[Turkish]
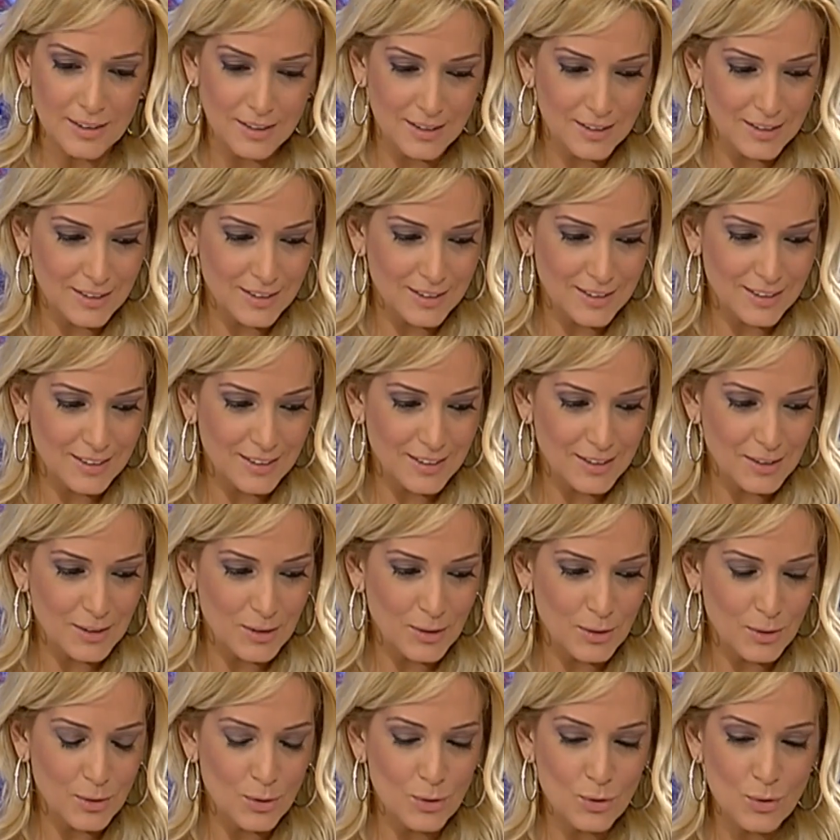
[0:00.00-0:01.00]
üçüncü
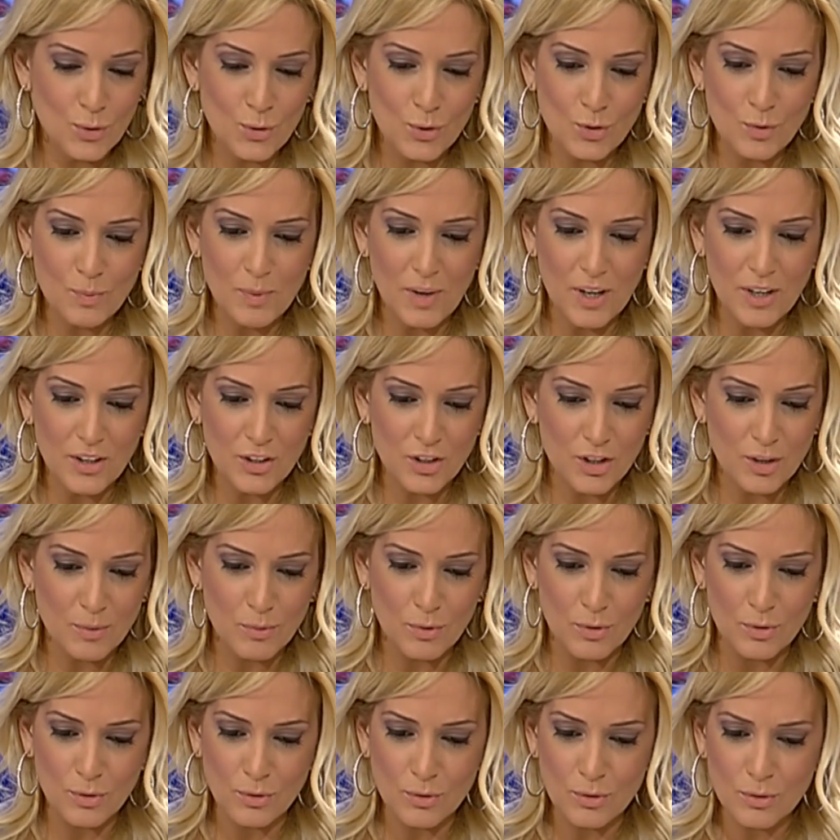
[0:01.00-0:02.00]
parça. Üçüncü parça
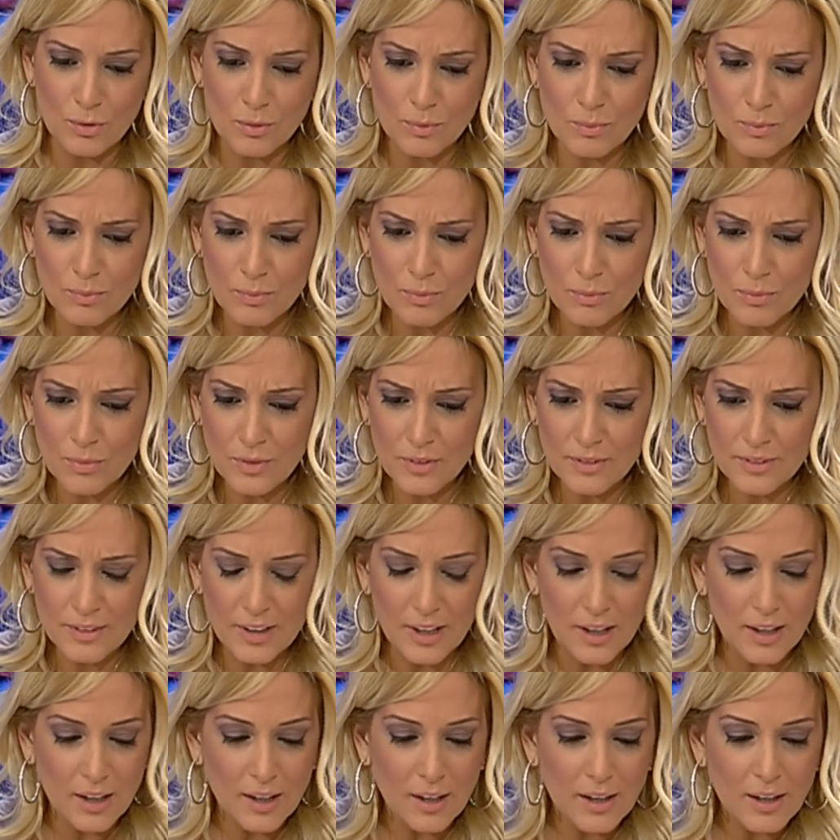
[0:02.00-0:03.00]
mı Evet.
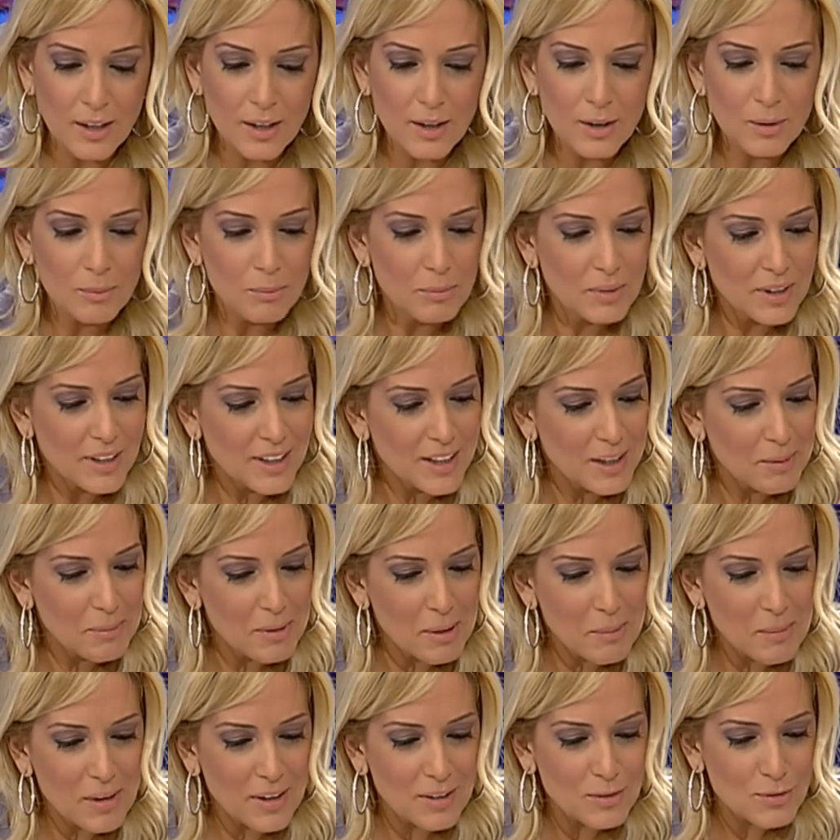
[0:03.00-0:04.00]
Bakayım
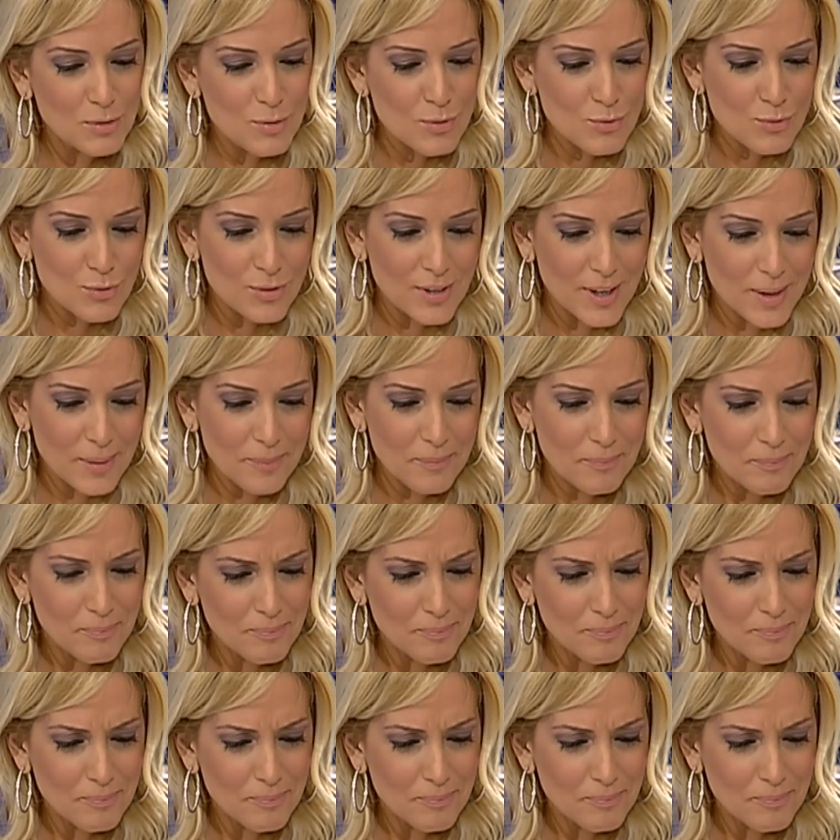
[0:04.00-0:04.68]
hemen sözüne.